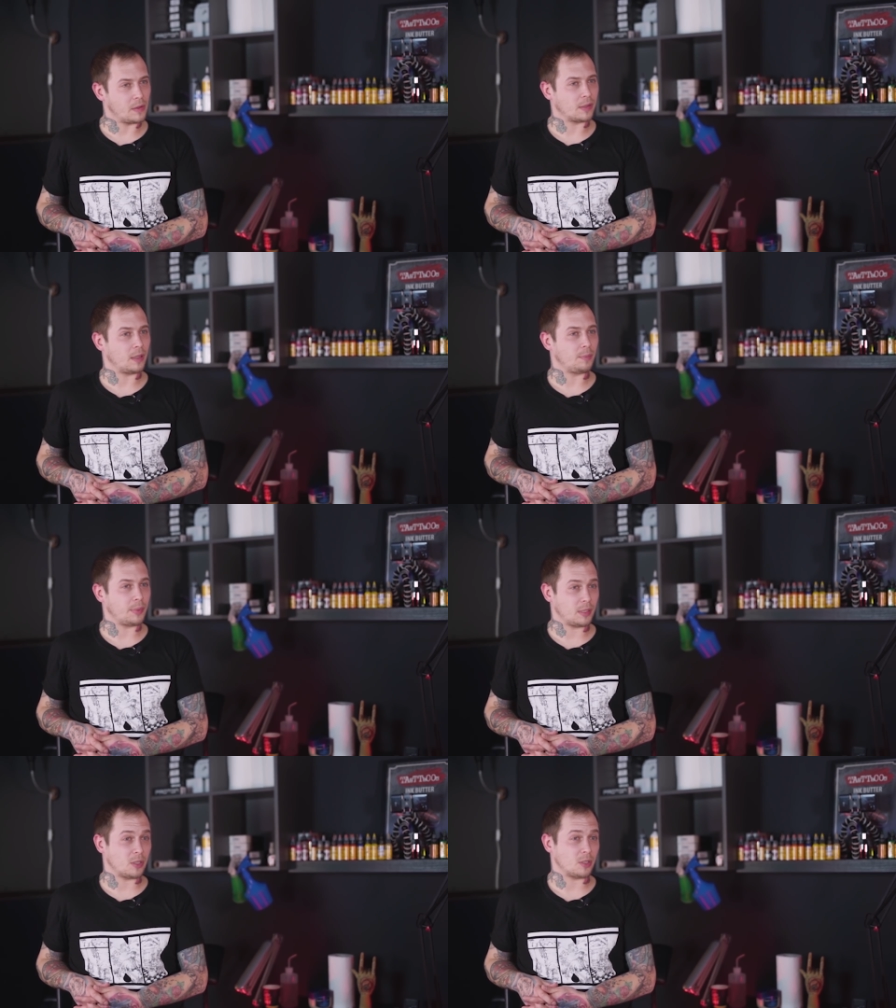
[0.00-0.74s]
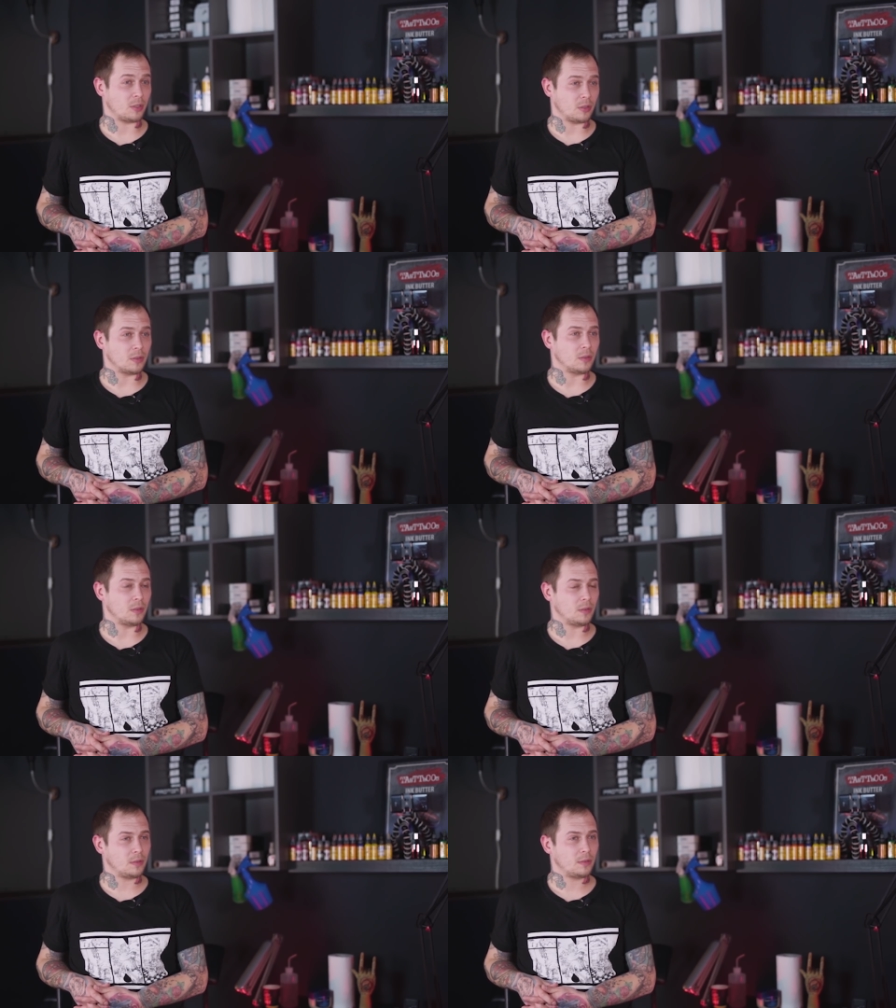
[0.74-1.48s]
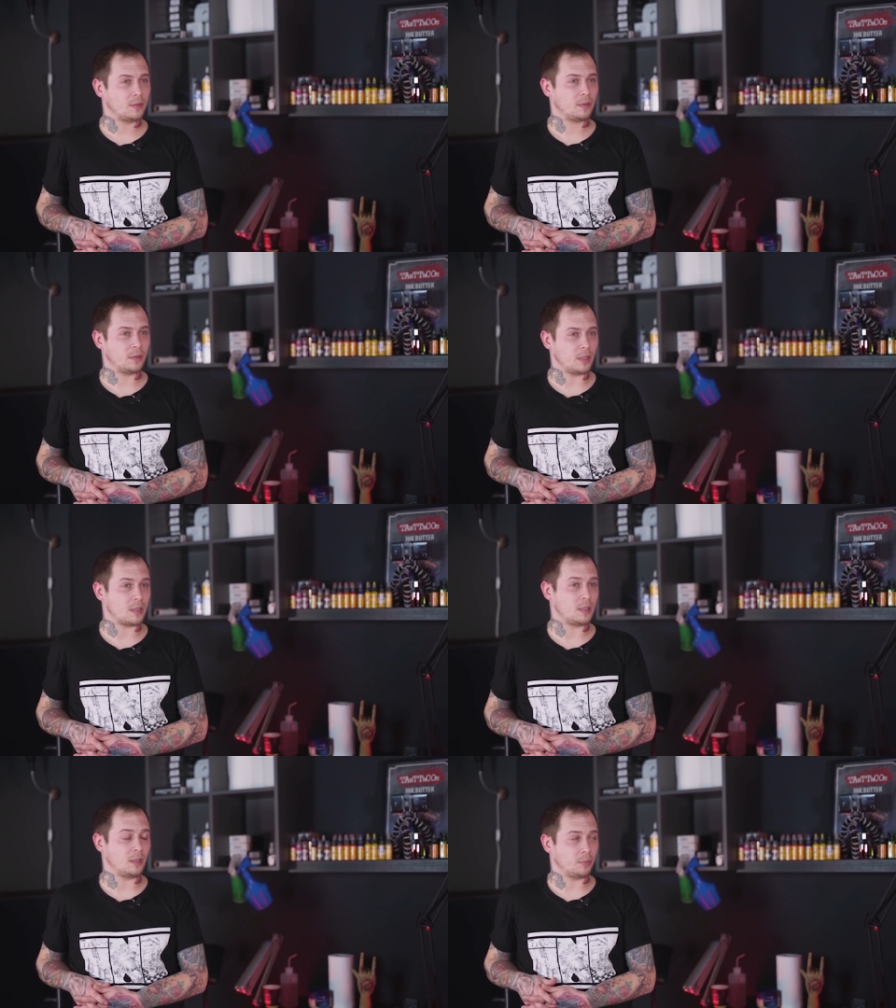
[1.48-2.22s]
это опять же,
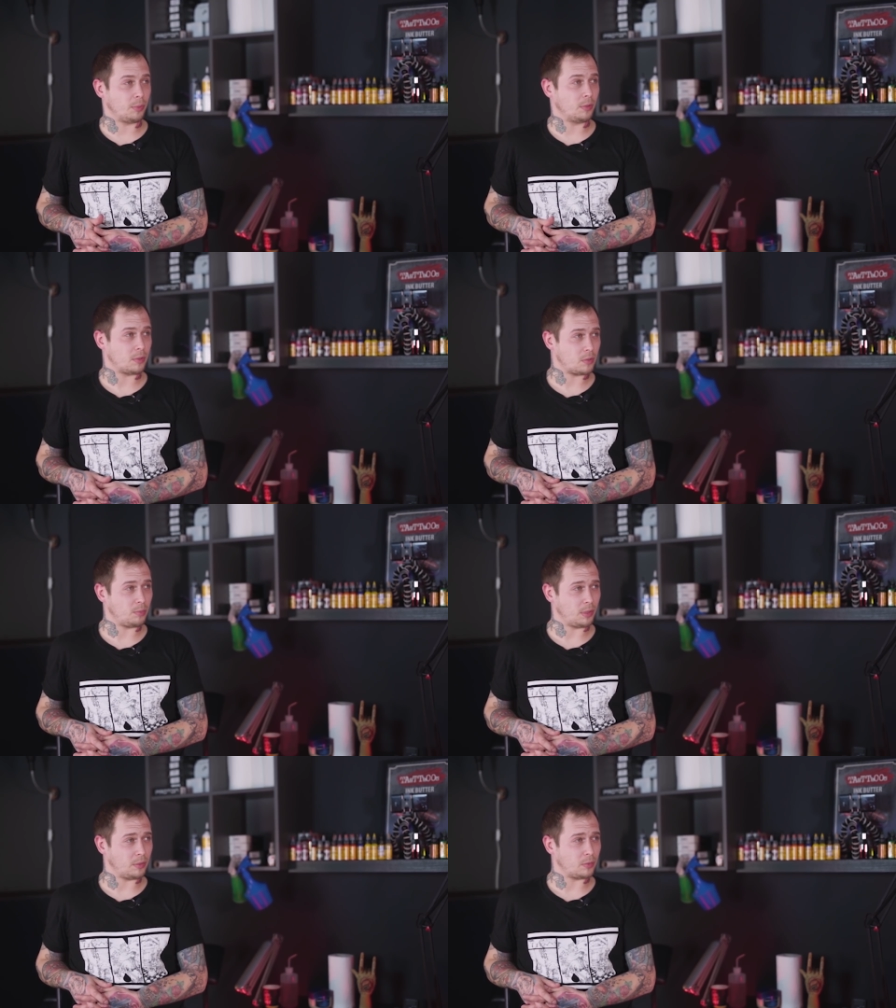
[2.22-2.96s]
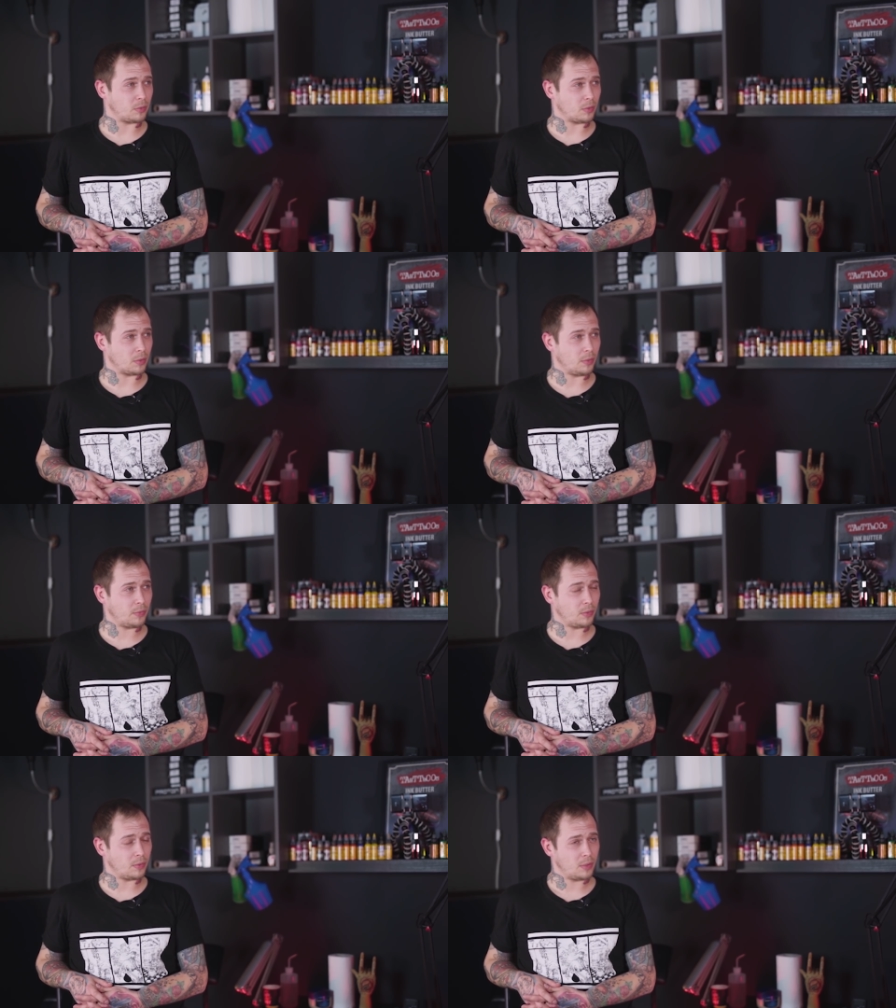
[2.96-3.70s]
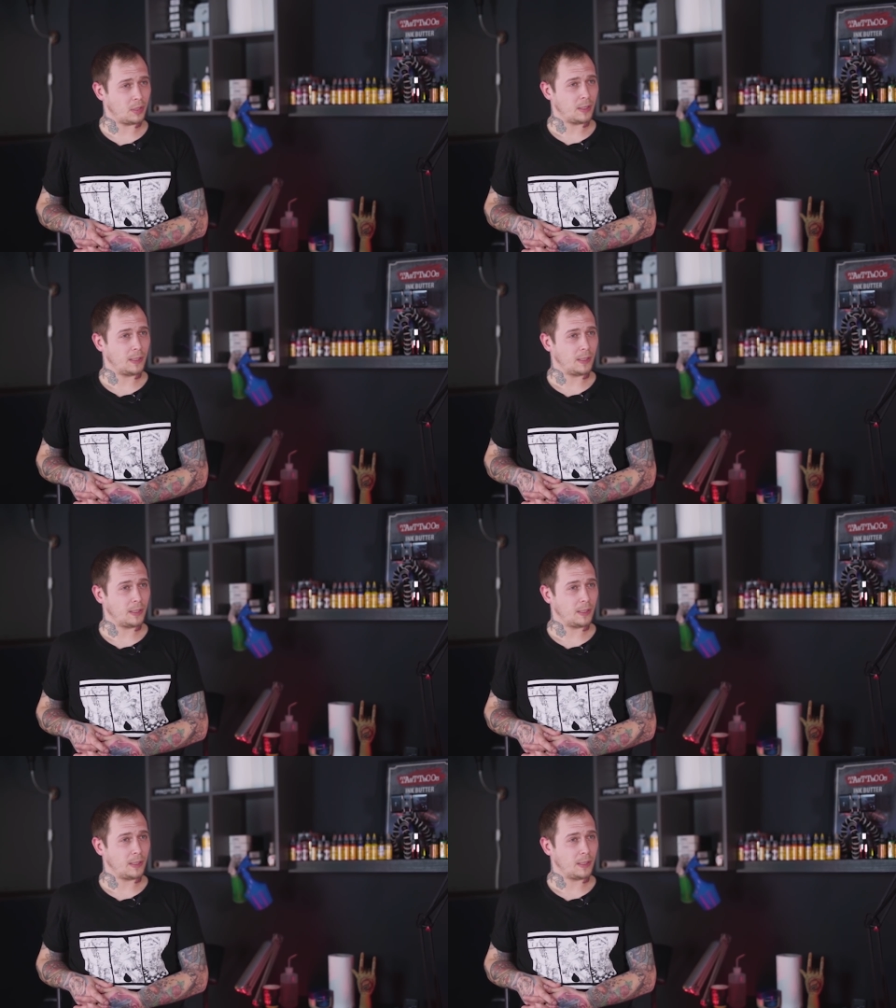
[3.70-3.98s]
если делать полностью белую татуировку,